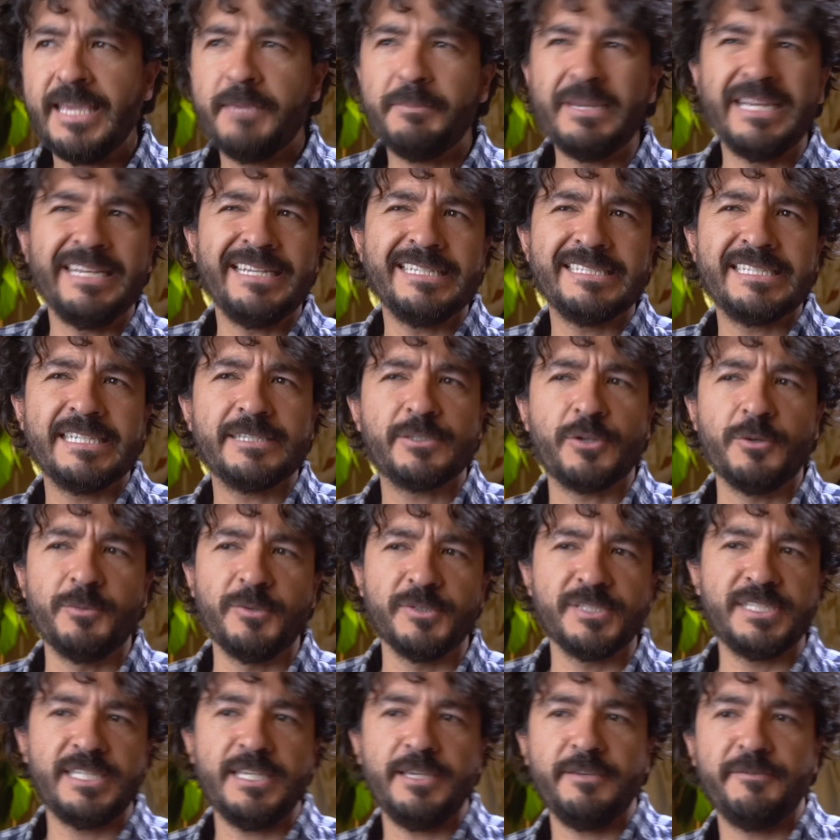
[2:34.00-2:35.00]
Imagínense, es
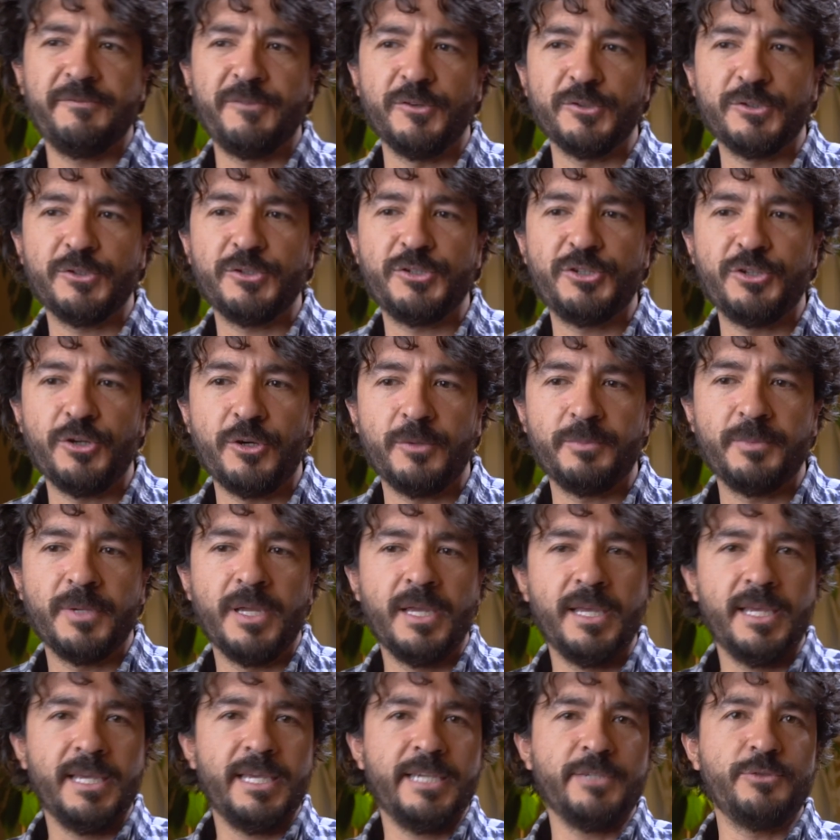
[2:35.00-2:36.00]
como si Photoshop
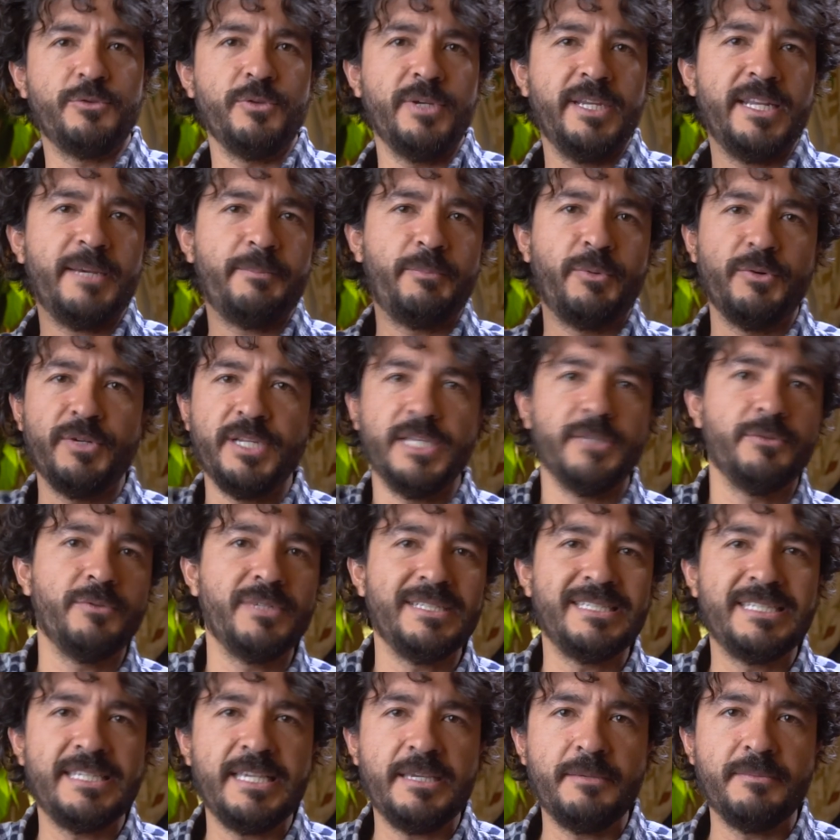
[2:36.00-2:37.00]
estuviera poniendo
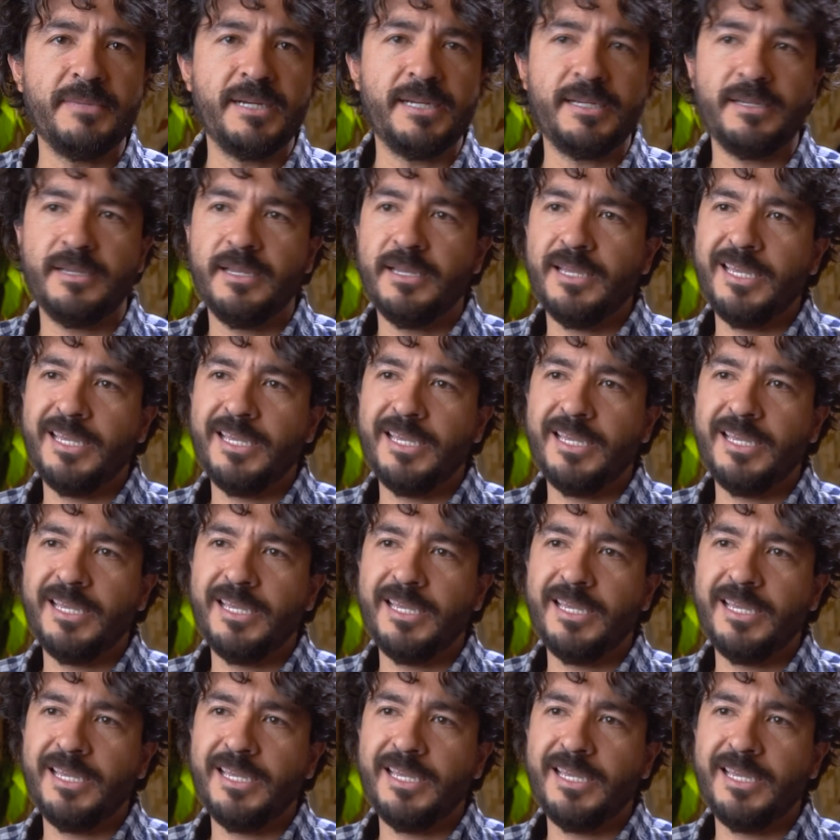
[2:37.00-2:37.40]
encima